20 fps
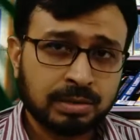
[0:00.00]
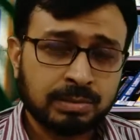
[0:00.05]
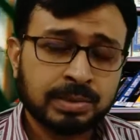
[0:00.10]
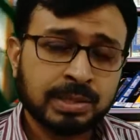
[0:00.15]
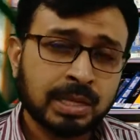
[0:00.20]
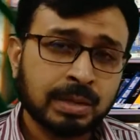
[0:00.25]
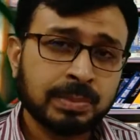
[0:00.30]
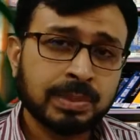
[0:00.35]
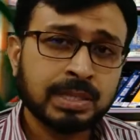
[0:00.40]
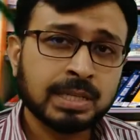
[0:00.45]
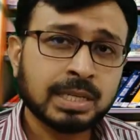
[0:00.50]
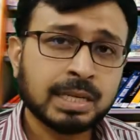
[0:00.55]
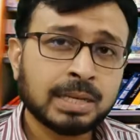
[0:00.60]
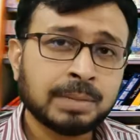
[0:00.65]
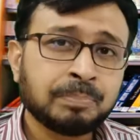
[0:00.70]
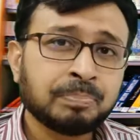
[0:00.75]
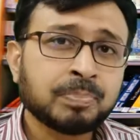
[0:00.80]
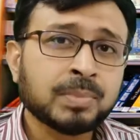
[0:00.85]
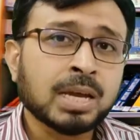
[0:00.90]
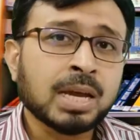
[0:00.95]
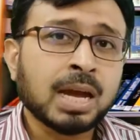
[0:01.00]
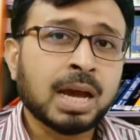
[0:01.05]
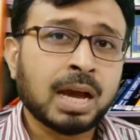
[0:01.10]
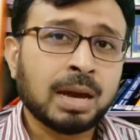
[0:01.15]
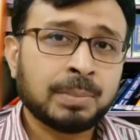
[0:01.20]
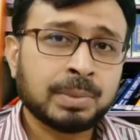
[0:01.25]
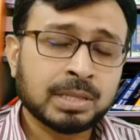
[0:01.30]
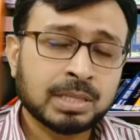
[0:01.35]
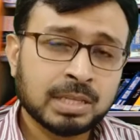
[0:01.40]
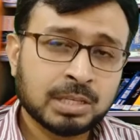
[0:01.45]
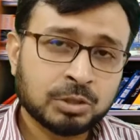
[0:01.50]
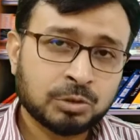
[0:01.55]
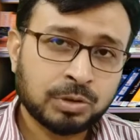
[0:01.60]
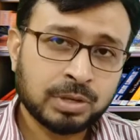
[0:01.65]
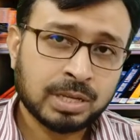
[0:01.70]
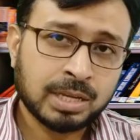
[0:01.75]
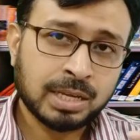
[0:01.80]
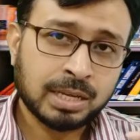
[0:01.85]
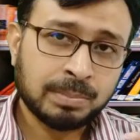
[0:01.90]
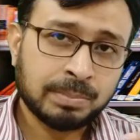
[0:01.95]
ভিটামিন ডি আমাদের
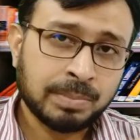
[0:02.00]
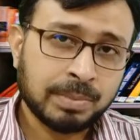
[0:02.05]
শরীরে